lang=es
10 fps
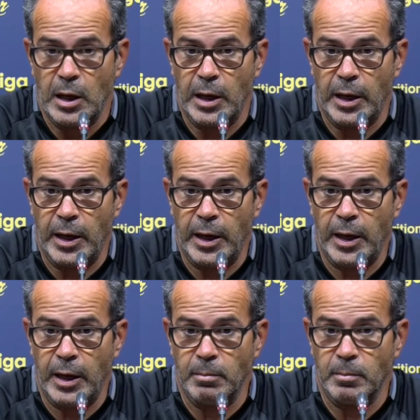
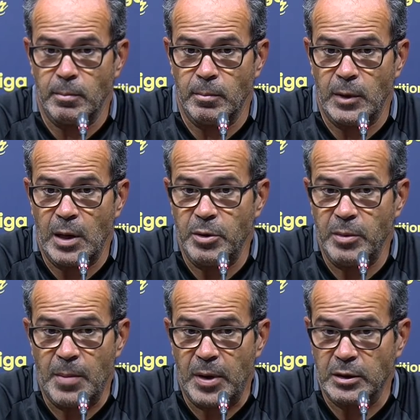Eh, la
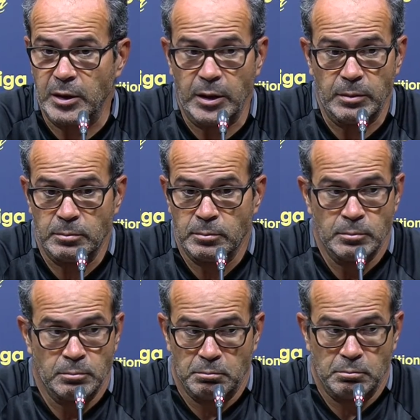primera parte
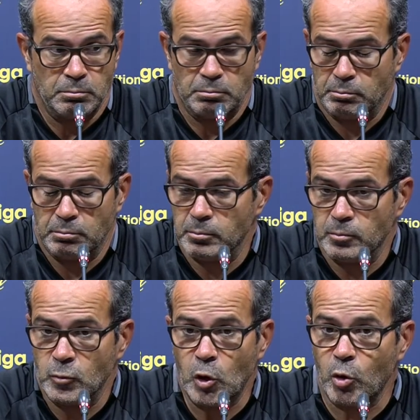
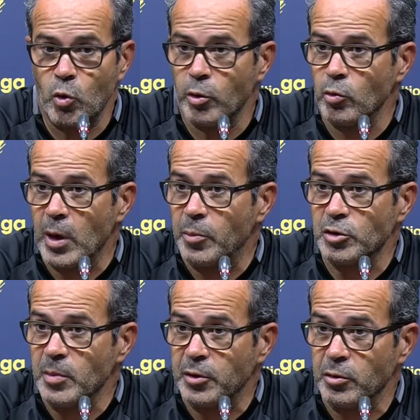no recuerdo una
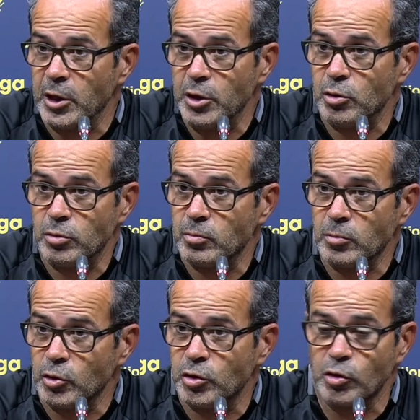aproximación de ellos,
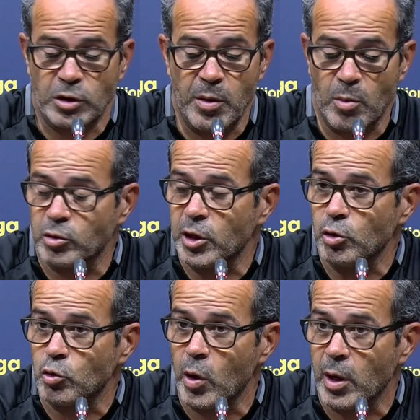nosotros sabíamos que
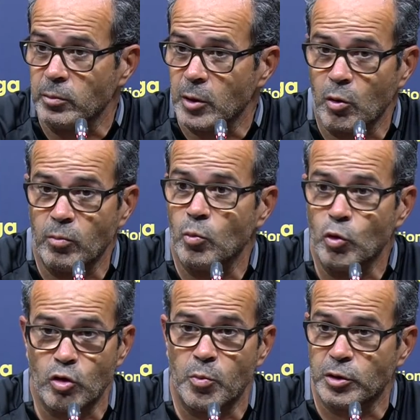ellos juegan
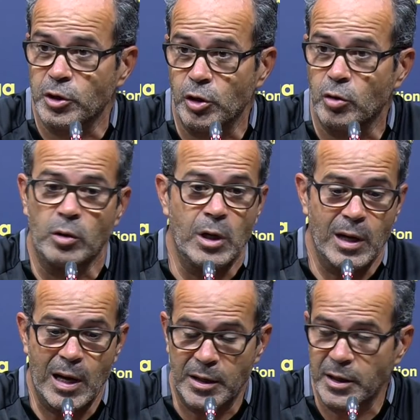mucho posesión,
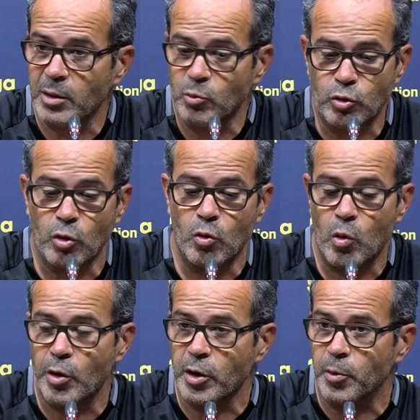arriesga mucho con
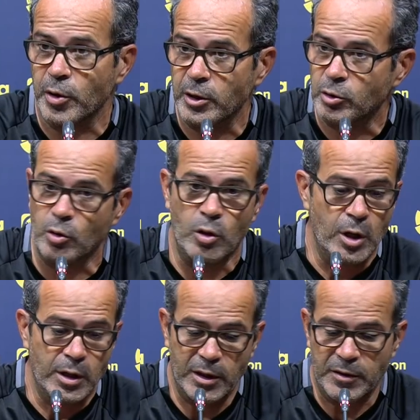jugadores por dentro,
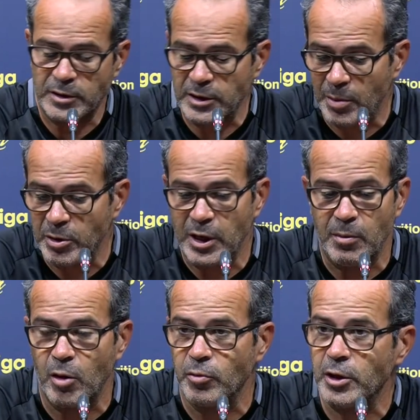necesita meter el
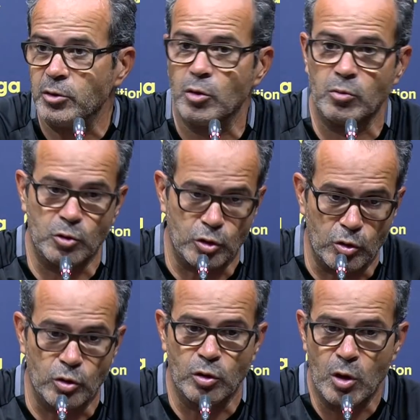balón dentro.
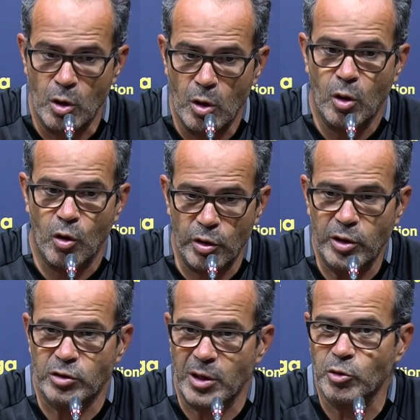Nosotros hoy
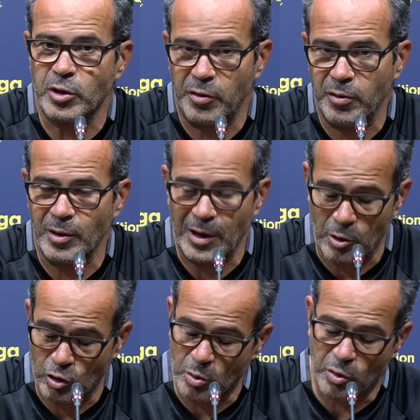nos hemos,
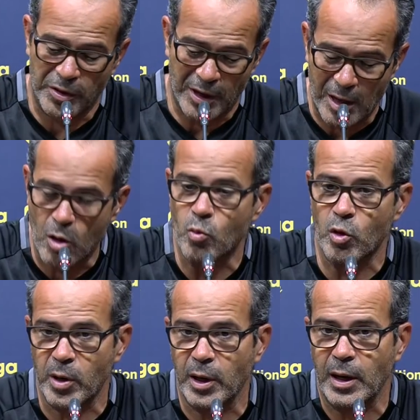nos hemos cerrado muy
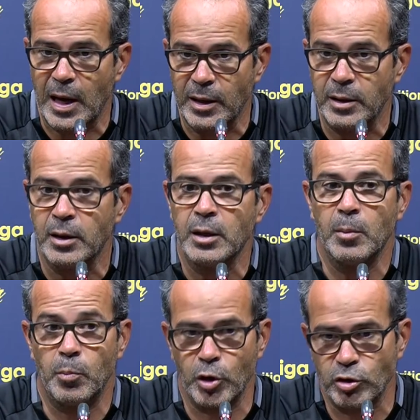bien ahí,
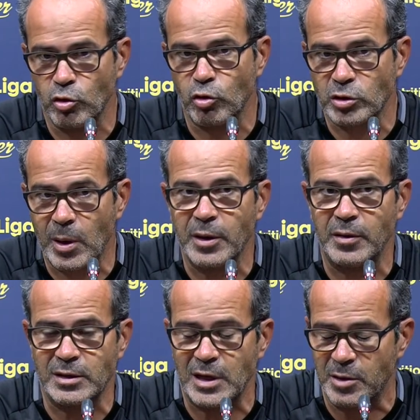por eso nos costaba
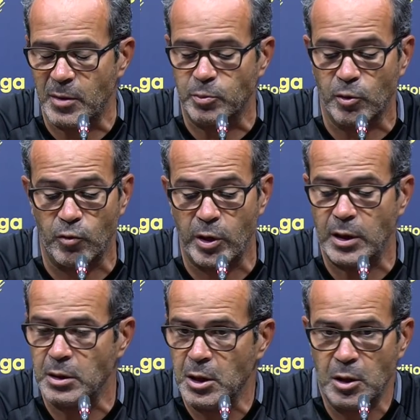quizás salir más por
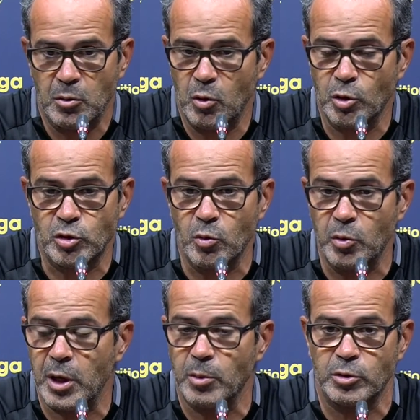fuera. Lo hemos hecho muy
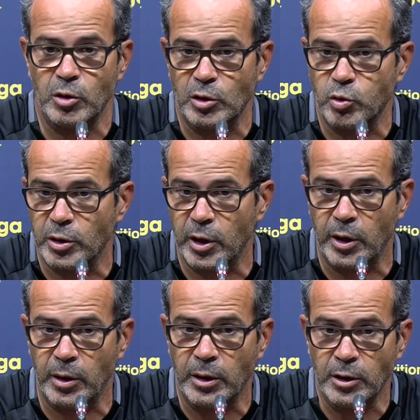bien, hemos tenido la suerte
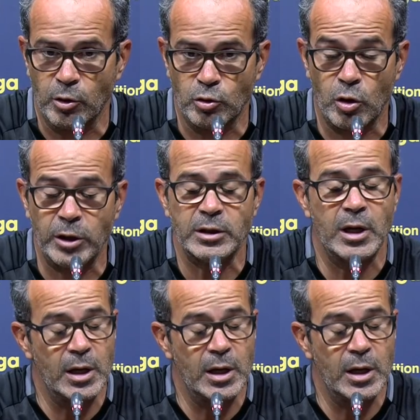de los goles.